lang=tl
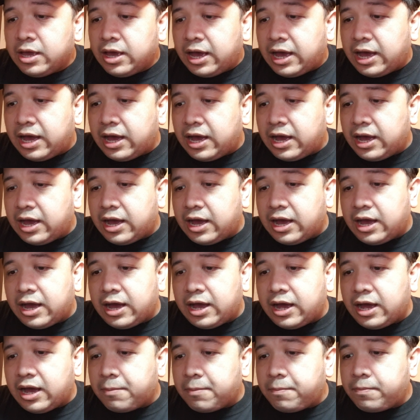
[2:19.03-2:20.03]

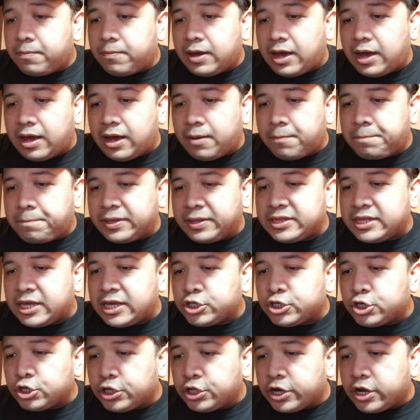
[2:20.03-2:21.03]
Uh, uh,
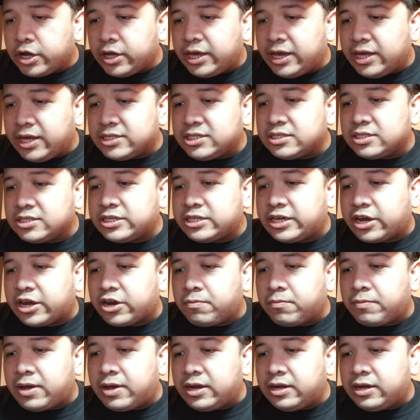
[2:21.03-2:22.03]
petitioner is
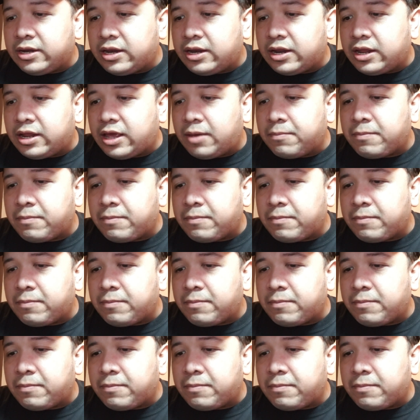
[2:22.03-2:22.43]
Chairman